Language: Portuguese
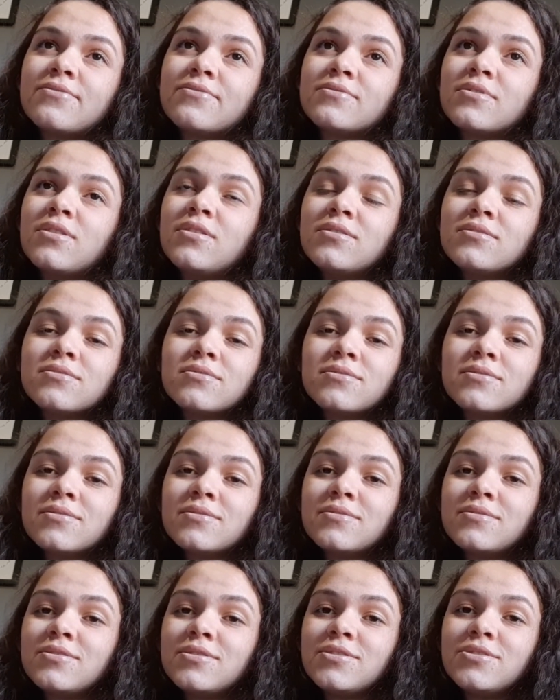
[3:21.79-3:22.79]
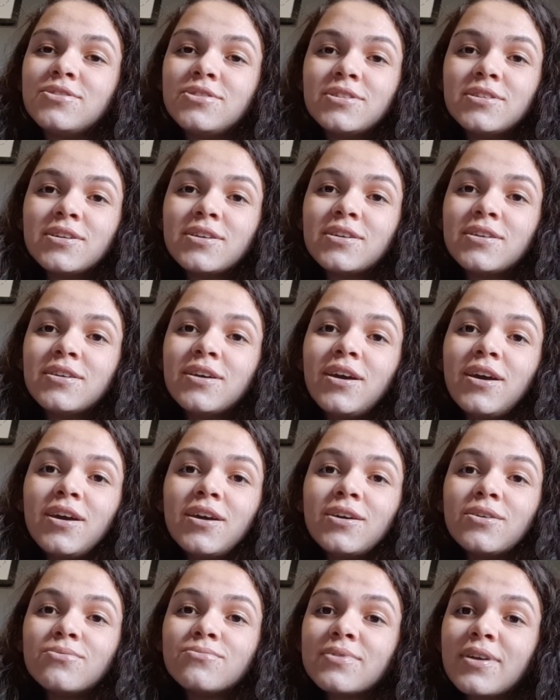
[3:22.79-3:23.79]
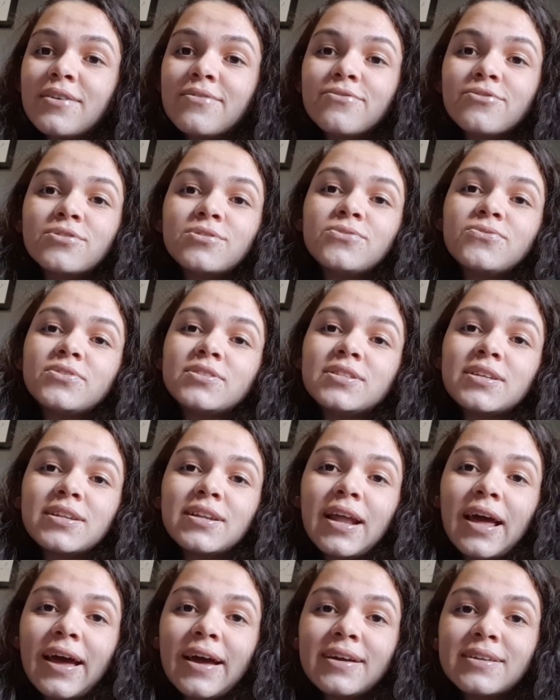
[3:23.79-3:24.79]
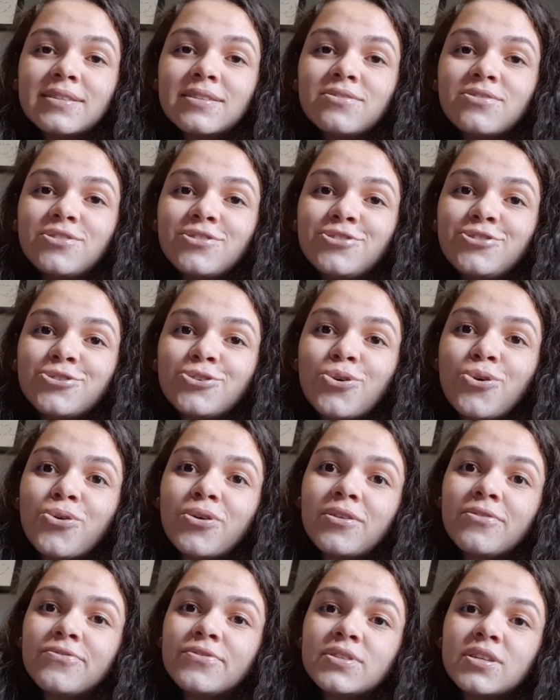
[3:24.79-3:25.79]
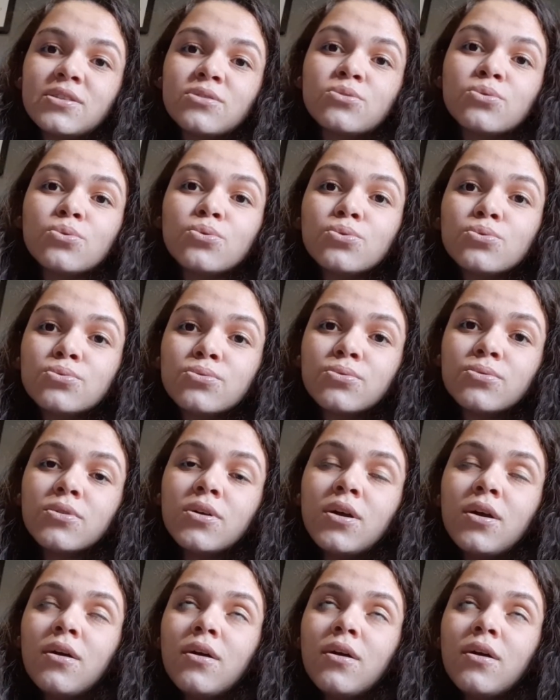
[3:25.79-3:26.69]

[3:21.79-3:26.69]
Nossa, tinha dia que não dava conta de fazer nada, tinha dia que eu queria fazer tudo.